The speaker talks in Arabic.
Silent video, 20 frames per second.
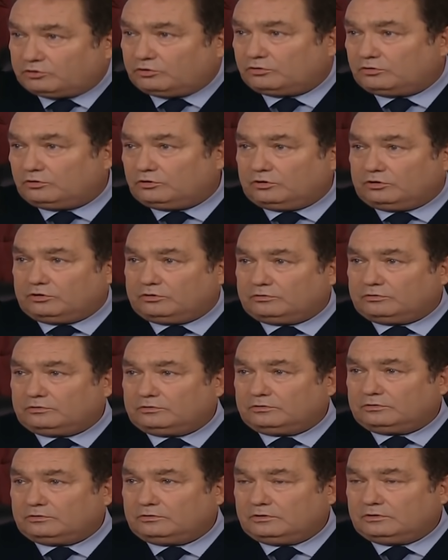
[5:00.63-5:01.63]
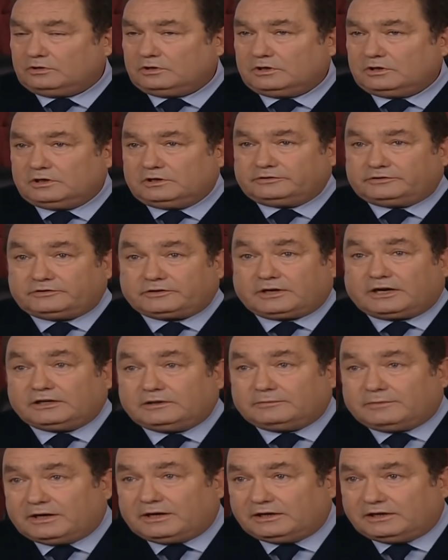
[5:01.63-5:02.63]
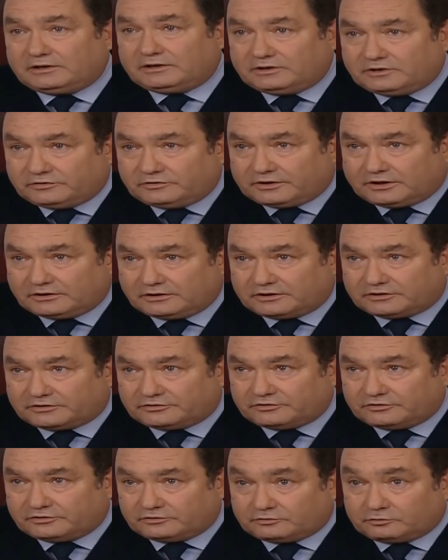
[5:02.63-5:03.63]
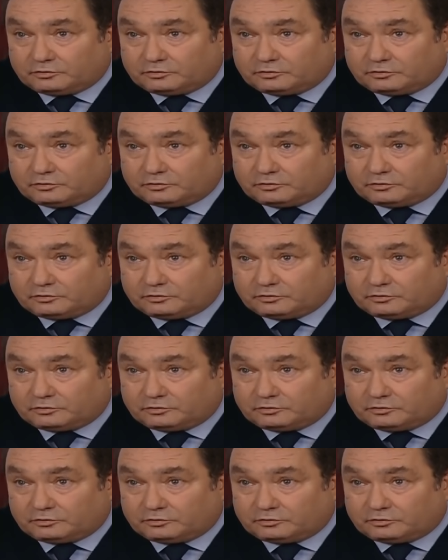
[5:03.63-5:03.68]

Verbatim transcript: اللي ماخذ الذهب انتوا اهل منطقه واحده